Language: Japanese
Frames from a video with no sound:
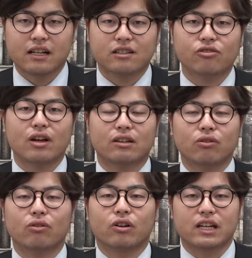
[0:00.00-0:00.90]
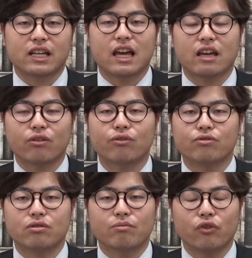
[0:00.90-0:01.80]
その後、理系
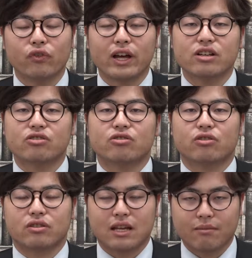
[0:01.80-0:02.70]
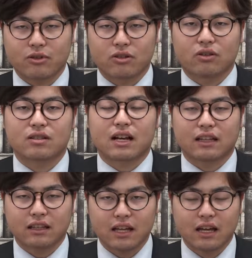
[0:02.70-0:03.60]
標準問題集の生物を使っ
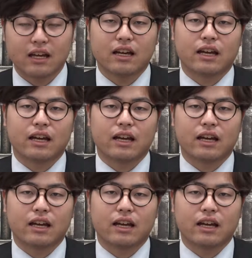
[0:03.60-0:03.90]
て、